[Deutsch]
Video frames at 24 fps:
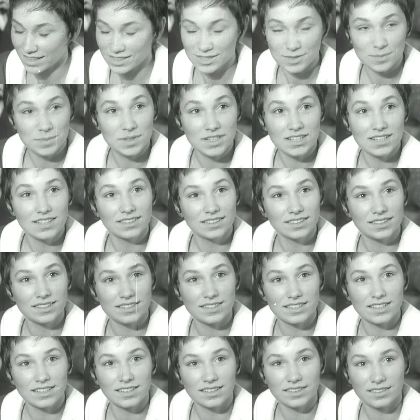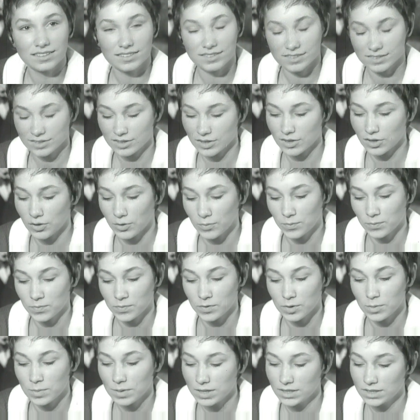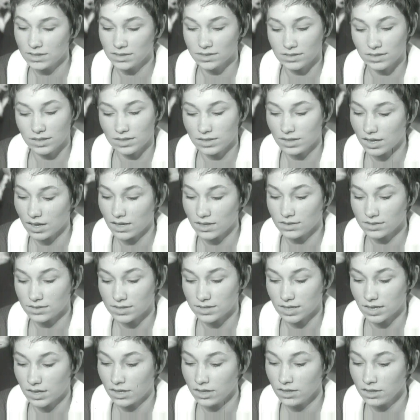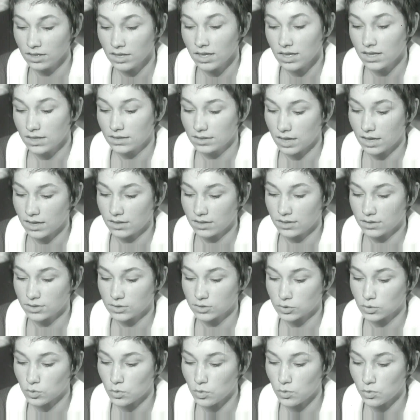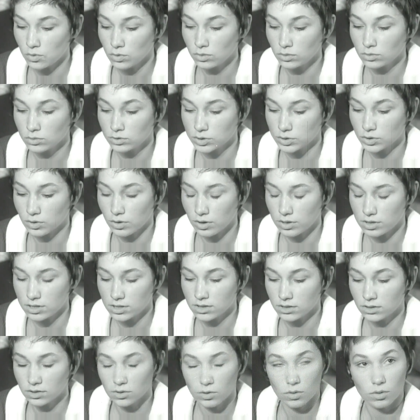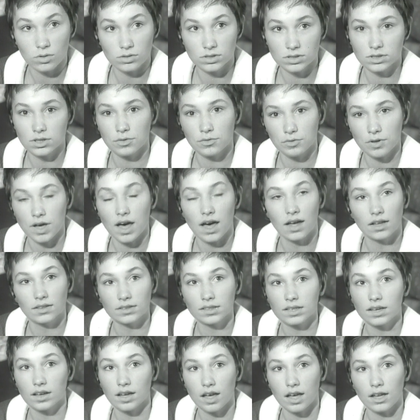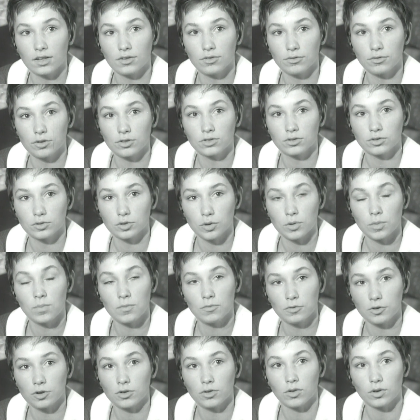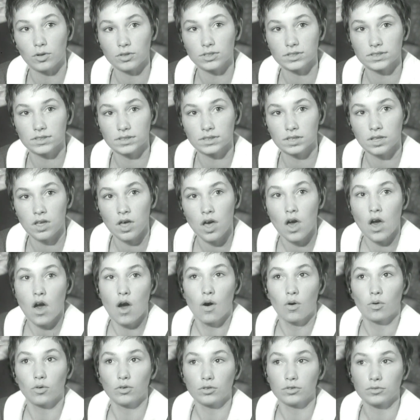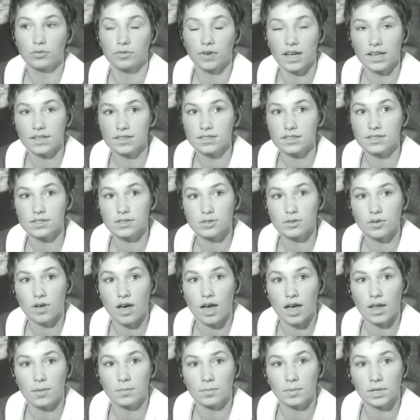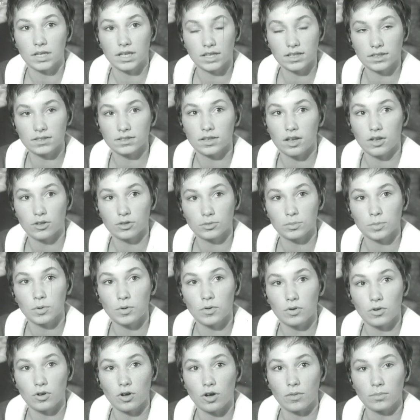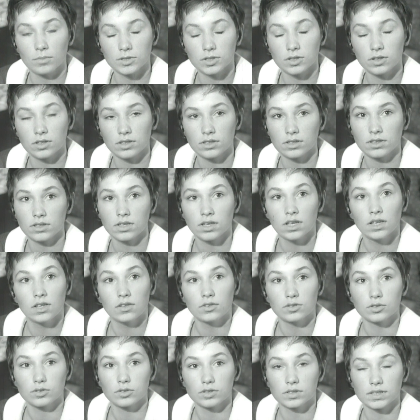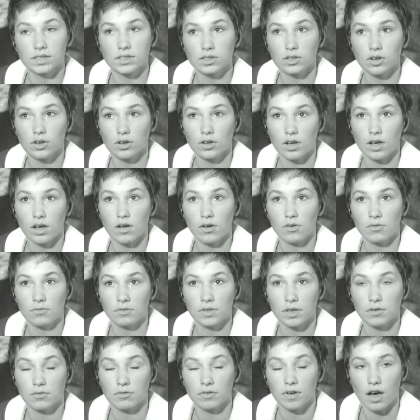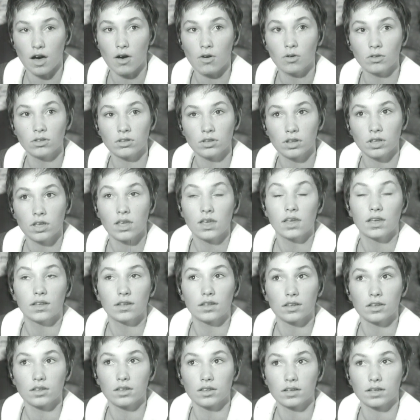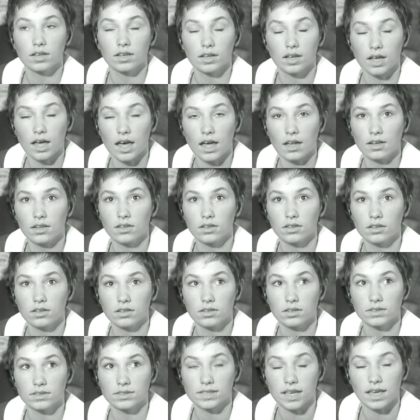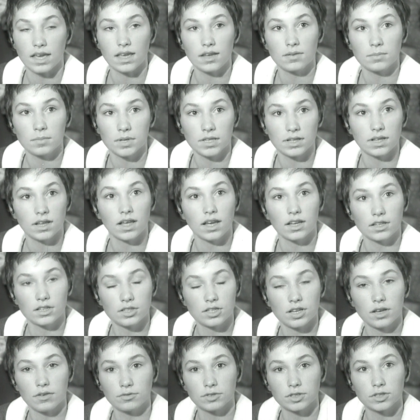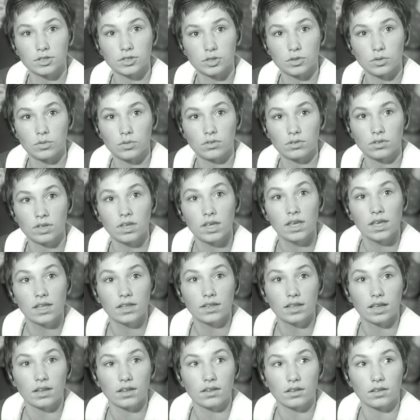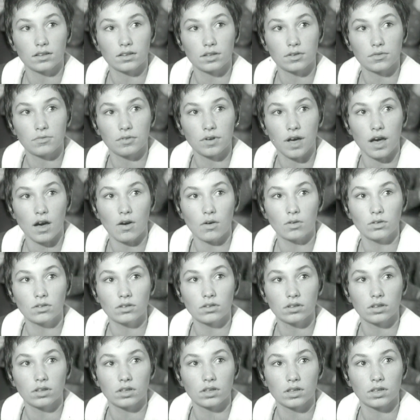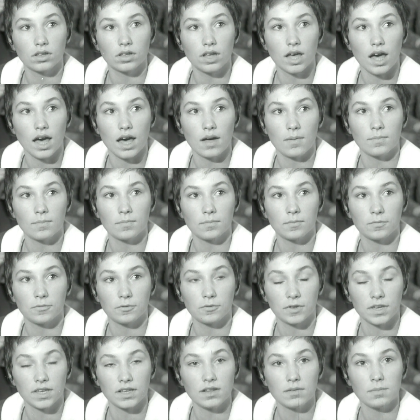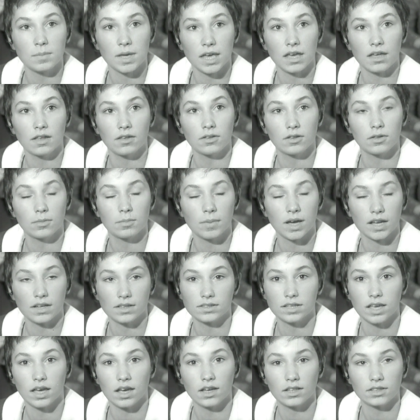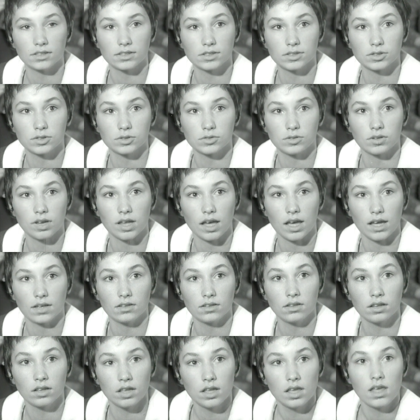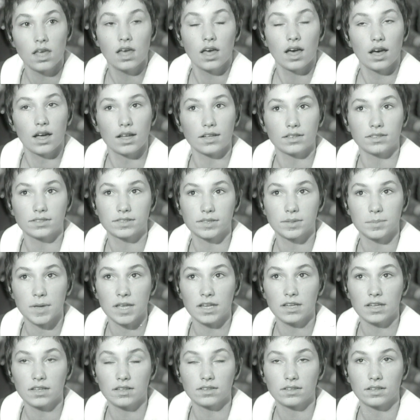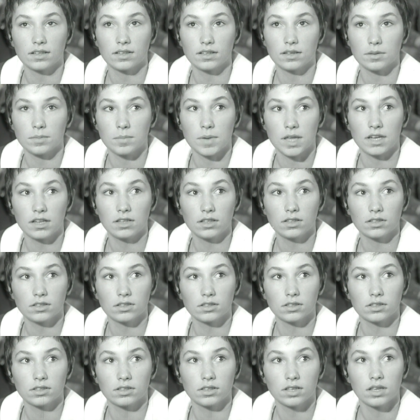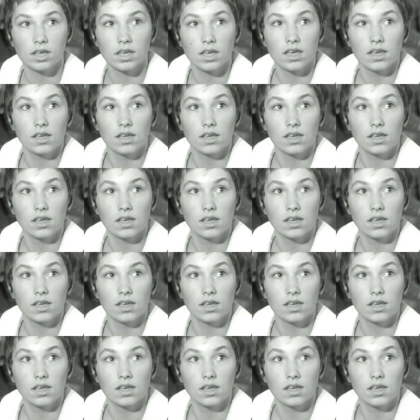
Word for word: Also mich interessiert es ähm, über die DDR sehr, denn es drohen uns Deutschen große Gefahren, gerade von drüben, von Osten. Und falls es zu einem Kriegsausbruch kommen sollte, so sind doch auch wir Frauen äh, gerade sehr in Mitleidenschaft gezogen, denn die Frauen äh, haben viel mehr meines Erachtens zu leiden als die Männer, denn die Männer äh,